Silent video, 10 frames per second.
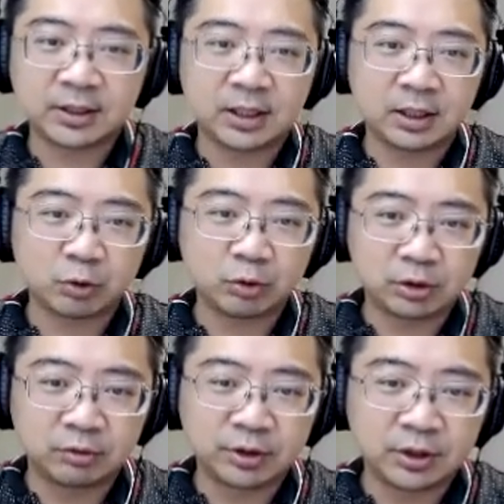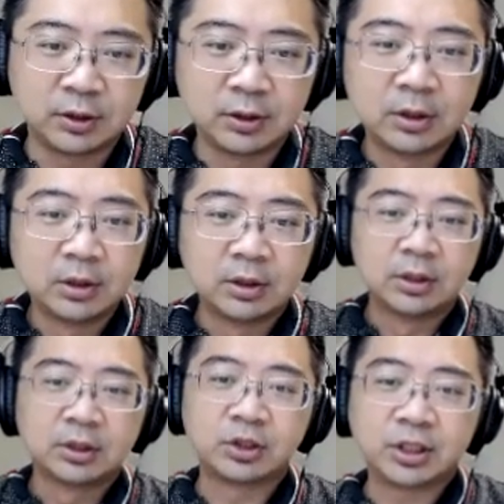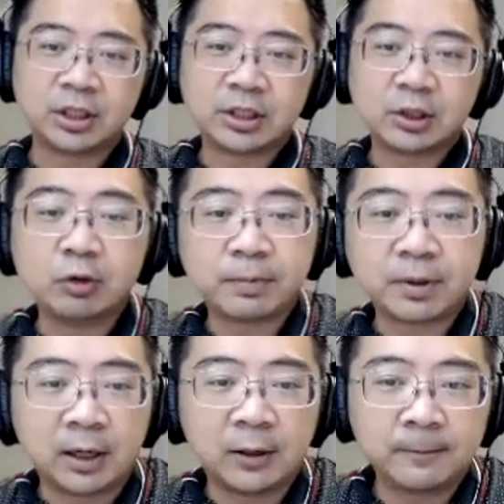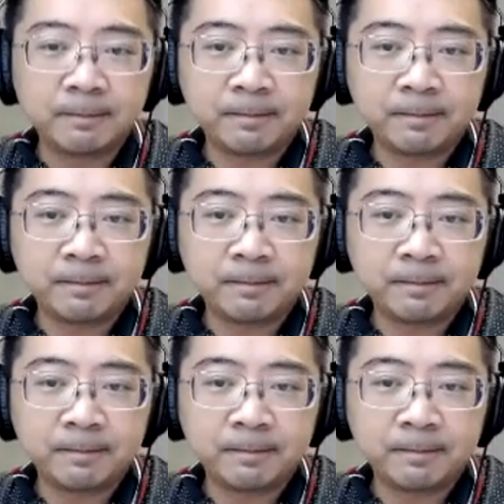其他所有的东西值钱几率不高。